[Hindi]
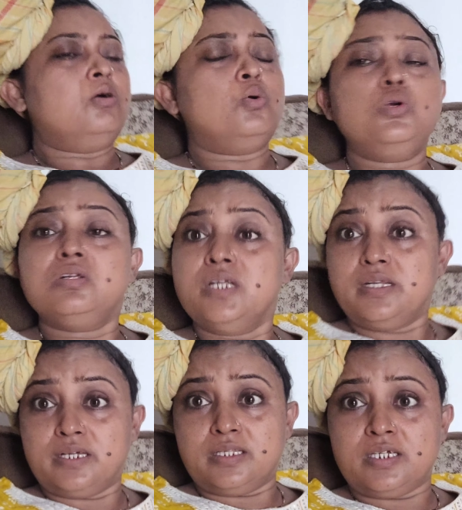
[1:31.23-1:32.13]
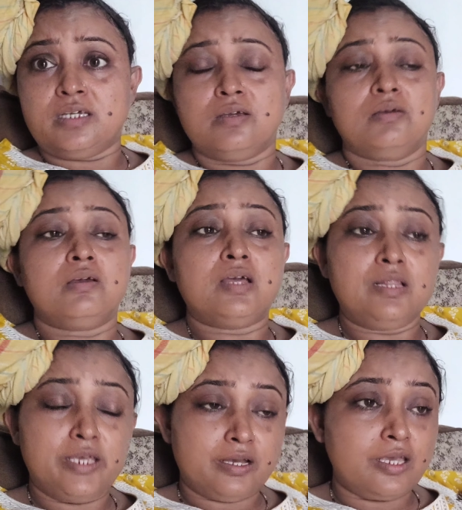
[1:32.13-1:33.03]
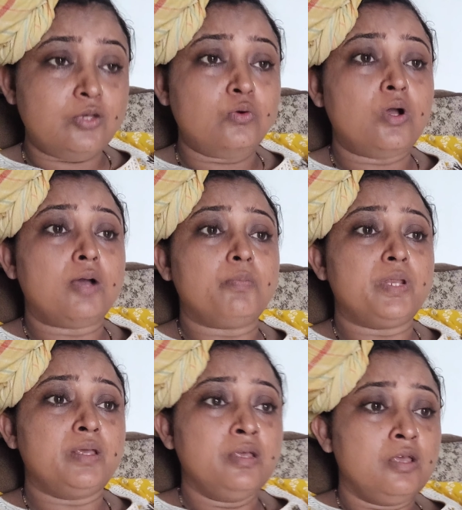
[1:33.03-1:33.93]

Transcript: उठ नहीं रही थी कल देखा ही होगा आपने